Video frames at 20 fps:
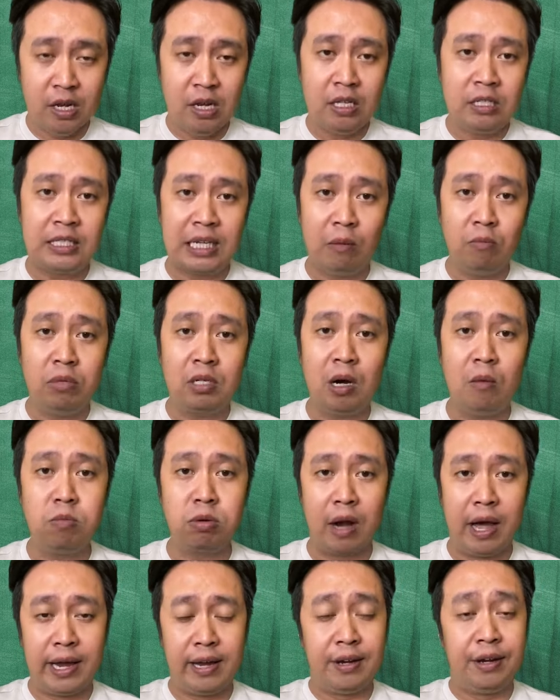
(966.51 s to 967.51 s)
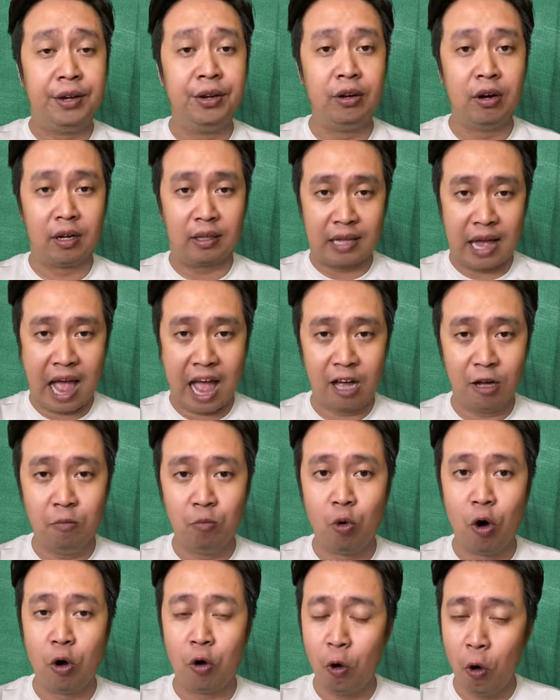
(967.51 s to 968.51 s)
Trong không đầy nửa tháng
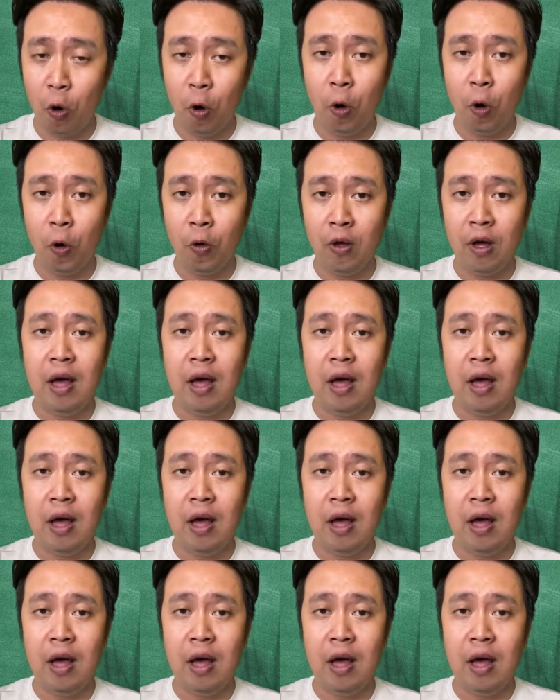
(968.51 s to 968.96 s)
mùa khô,